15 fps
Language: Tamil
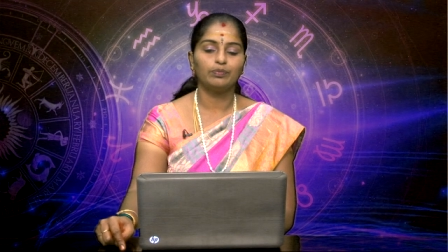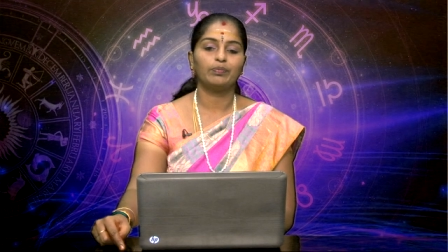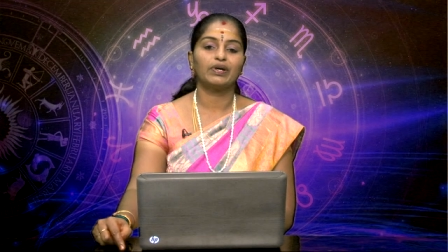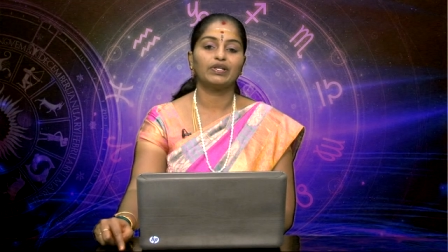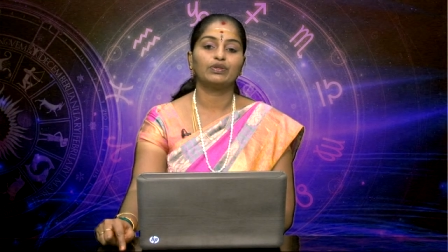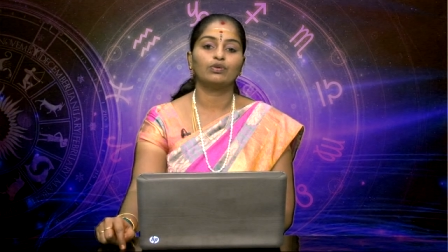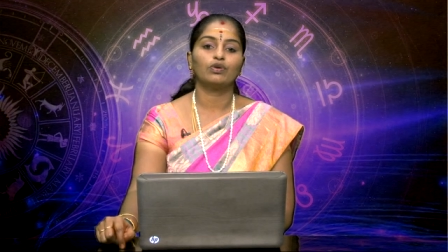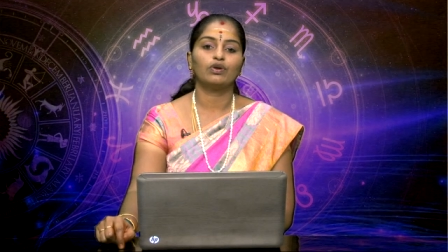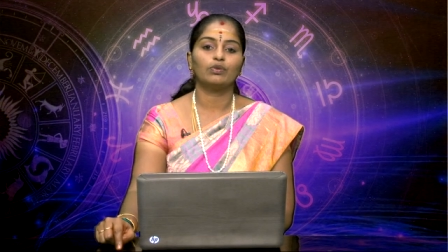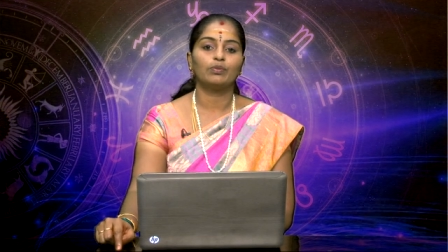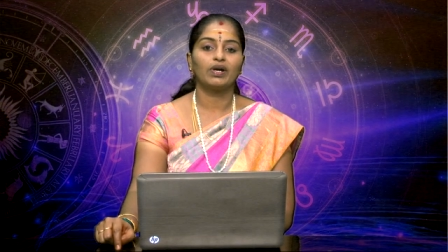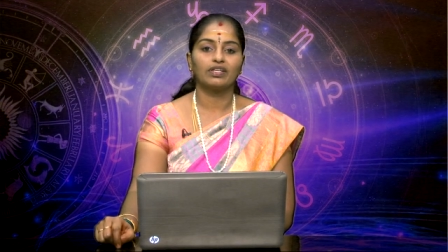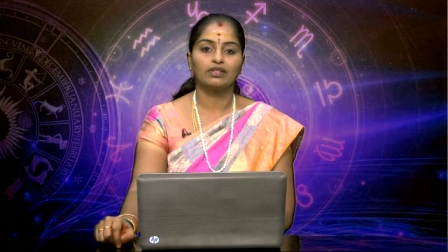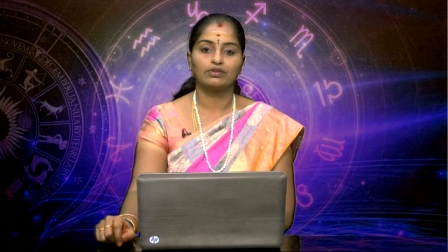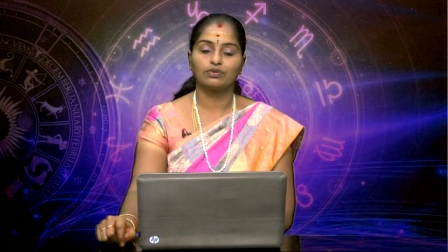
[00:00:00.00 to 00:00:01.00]
பதினோரு
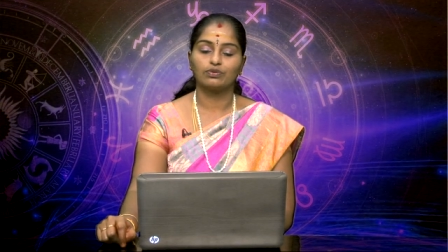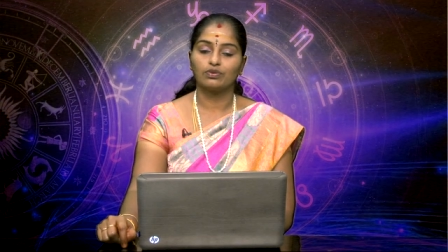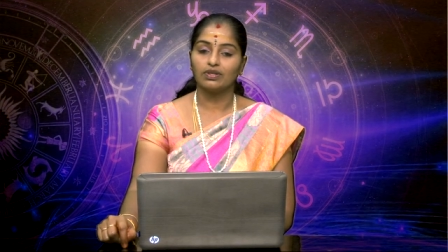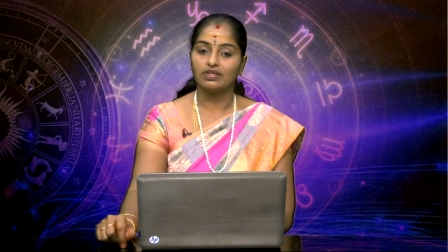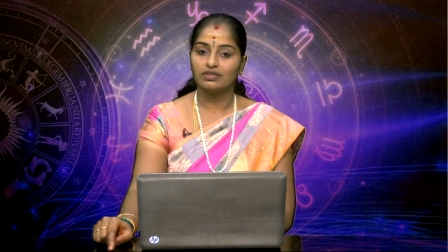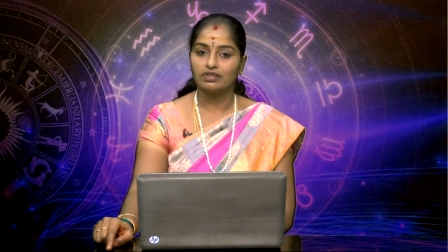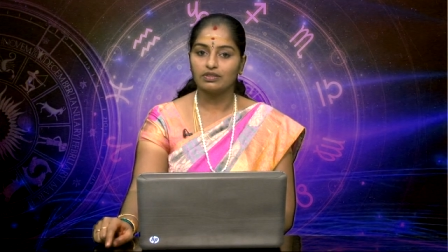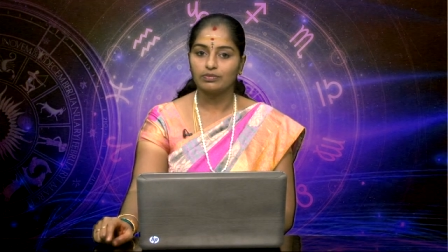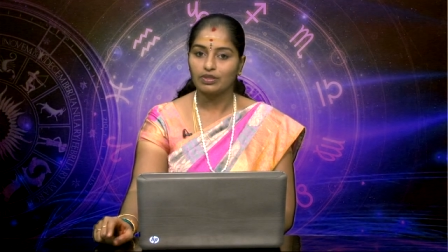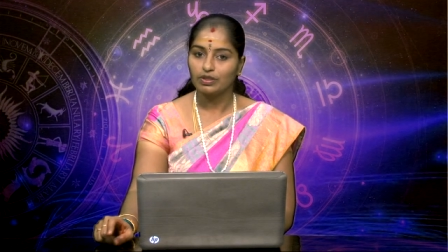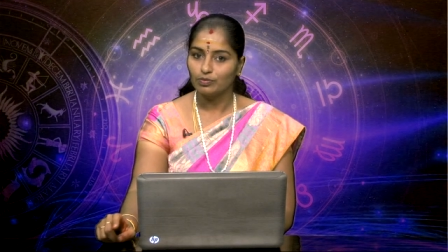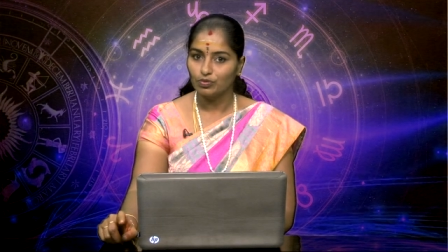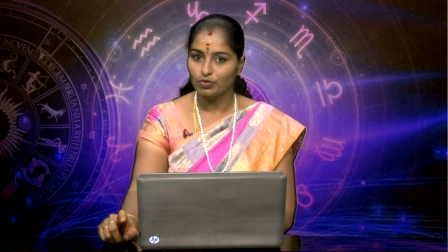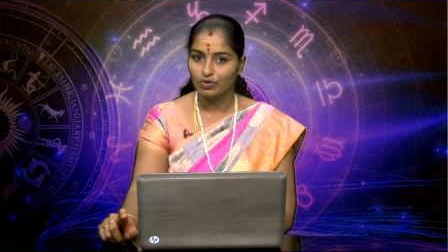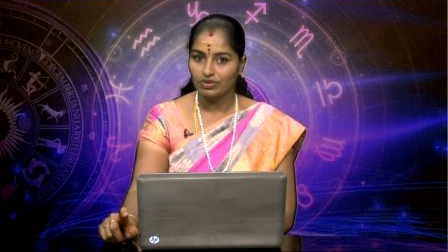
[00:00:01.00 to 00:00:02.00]
மாதத்துக்குள்ளே
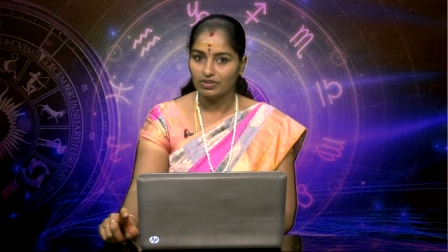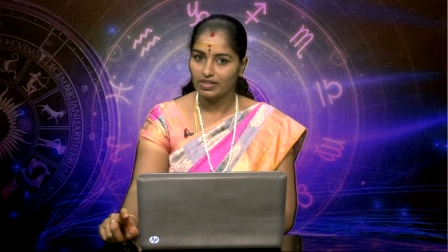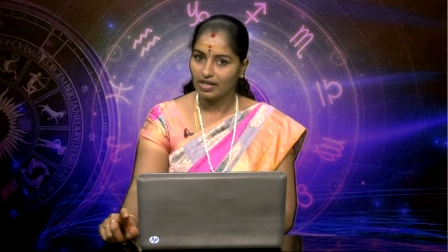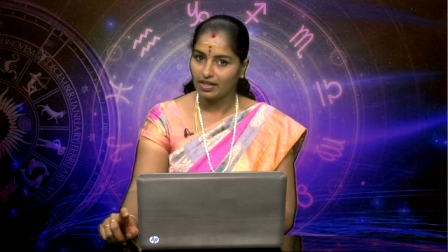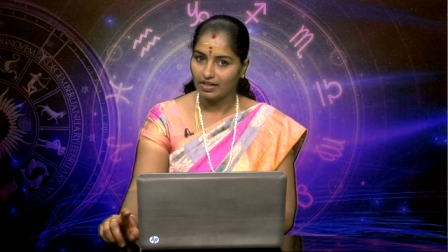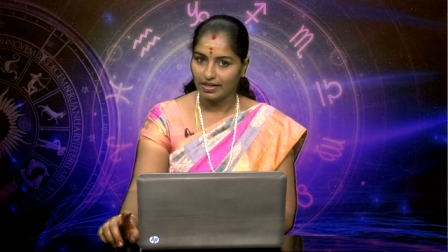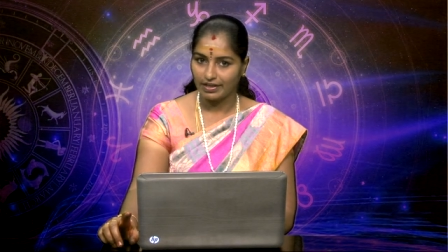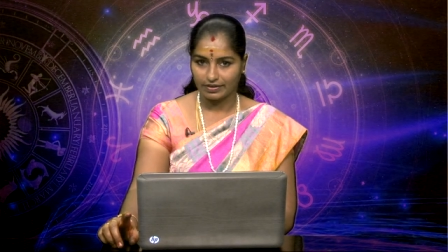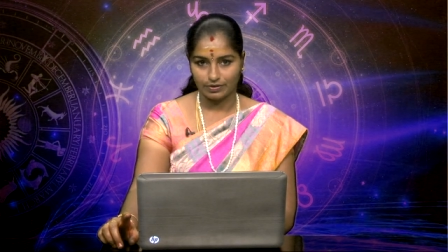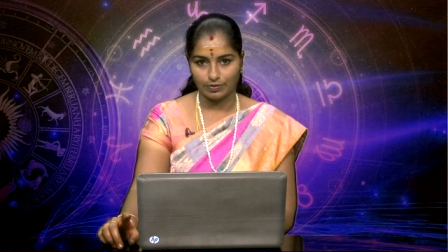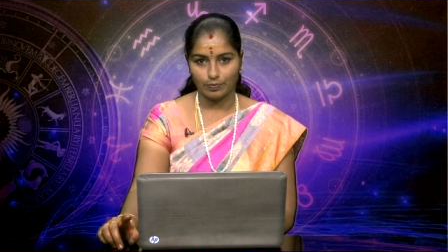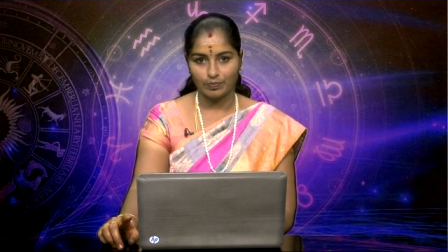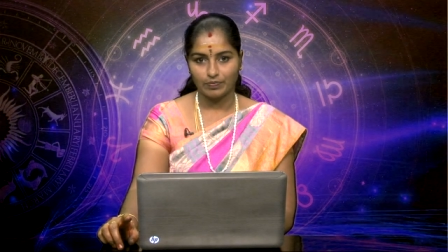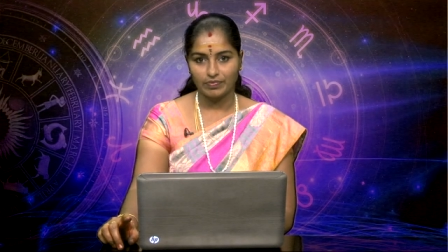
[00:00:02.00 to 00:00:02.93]
திருமணம் உறுதியாக நடக்கும்